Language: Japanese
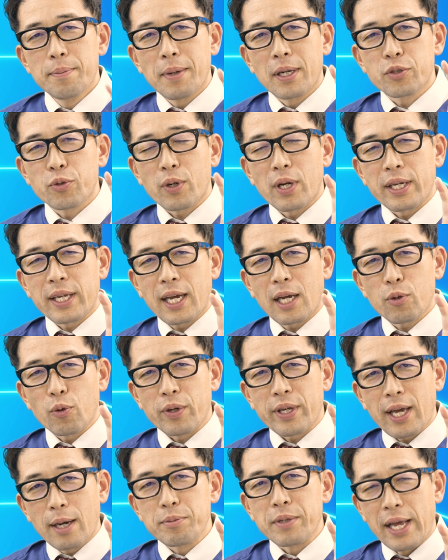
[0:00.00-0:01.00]
まあ、それから
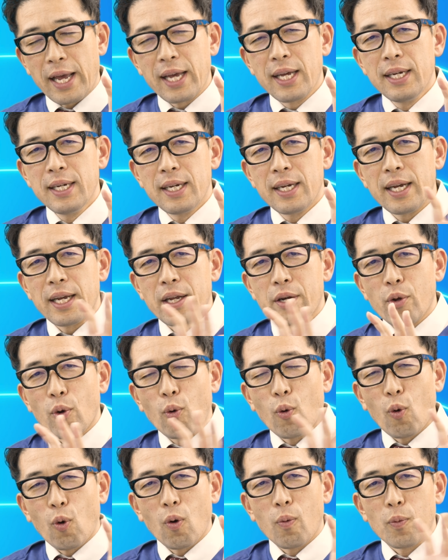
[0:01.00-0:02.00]
CAD、CAM ねえ
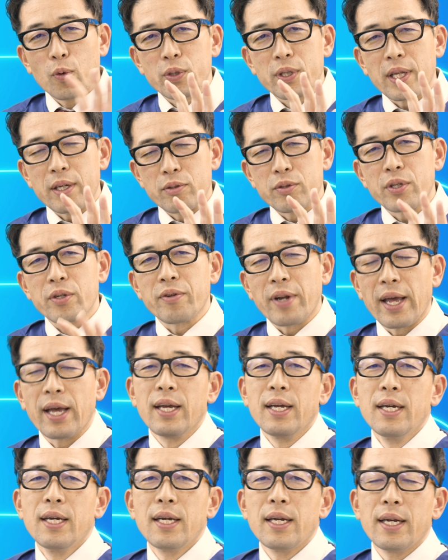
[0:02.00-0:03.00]
両方持ってるっていうね、
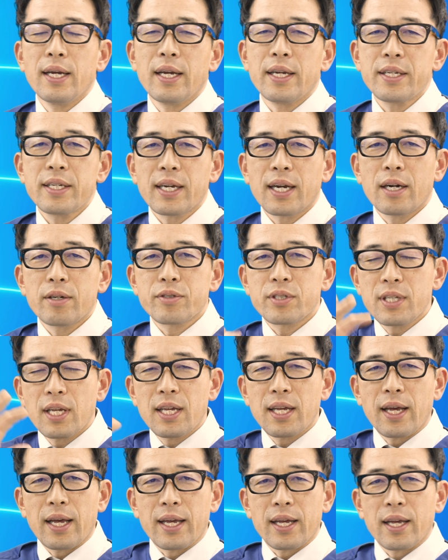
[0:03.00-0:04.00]
えインハウス
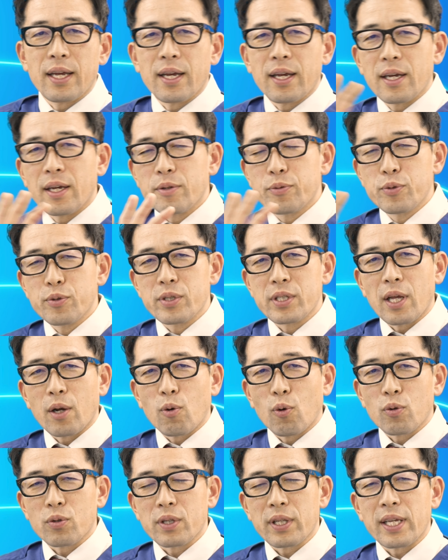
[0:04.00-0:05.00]
で、えフルで
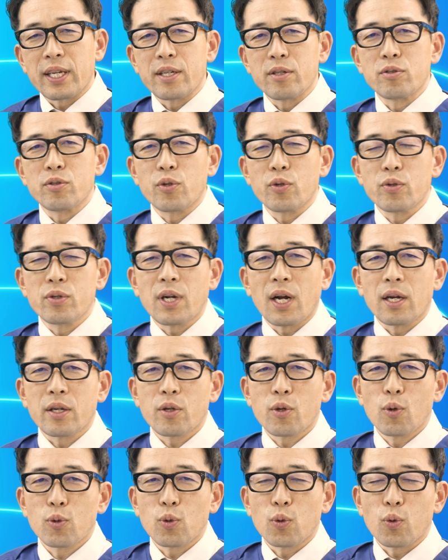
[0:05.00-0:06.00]
こうできるという
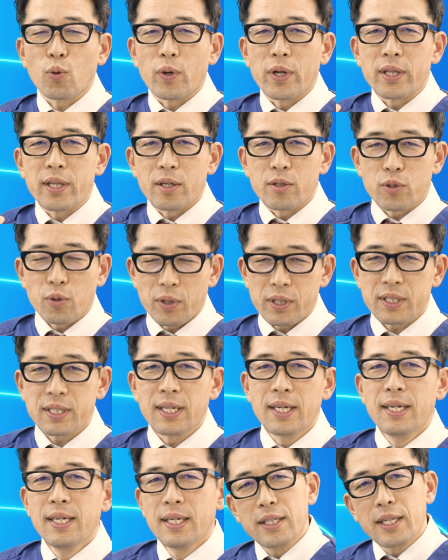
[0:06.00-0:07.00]
環境を整えているそうです。
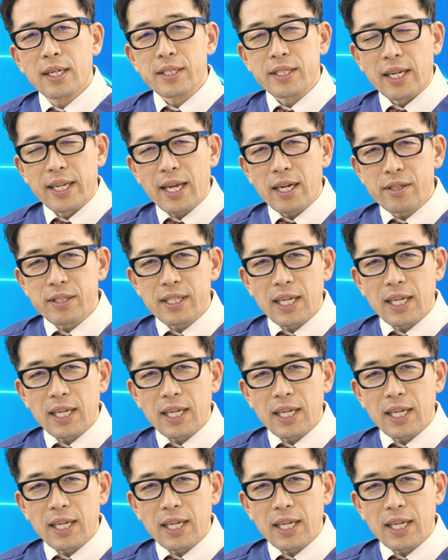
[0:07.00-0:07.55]
でですね、約